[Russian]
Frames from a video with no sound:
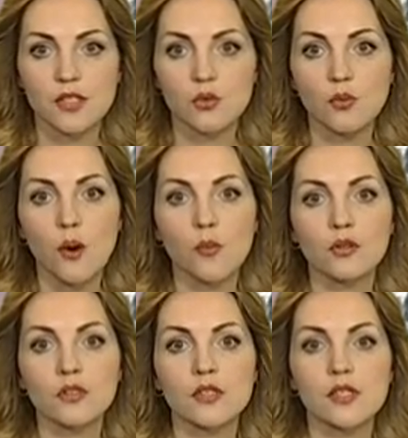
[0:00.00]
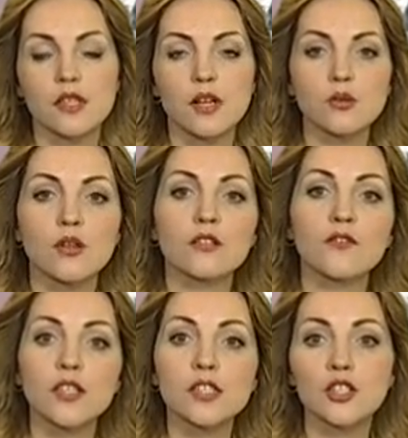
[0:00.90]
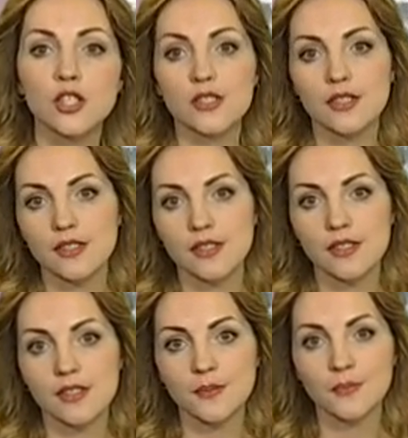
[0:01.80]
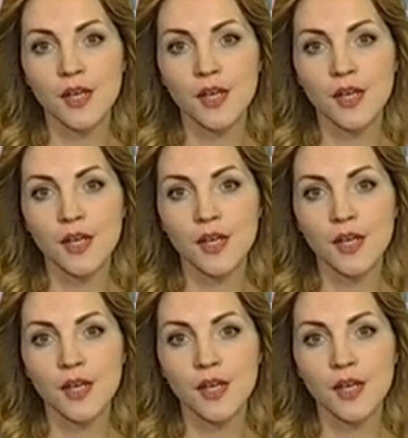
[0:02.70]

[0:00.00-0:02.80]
ДСУ пополнился сразу на 26 единиц.